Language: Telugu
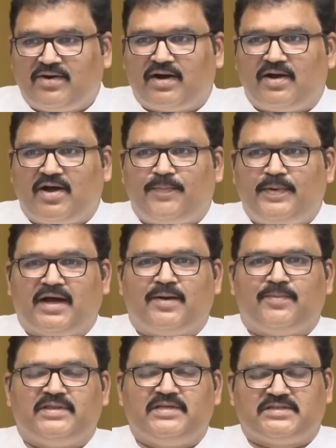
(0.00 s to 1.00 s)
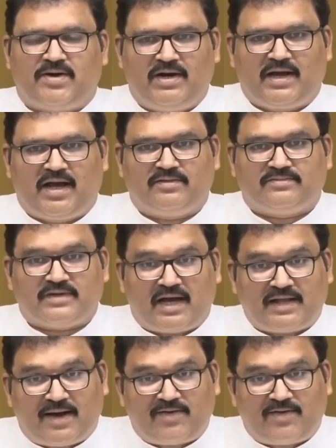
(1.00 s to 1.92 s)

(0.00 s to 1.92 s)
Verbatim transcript: ఎవరిని కూడా లోపలికి అనుమతించేవాళ్ళు కాదు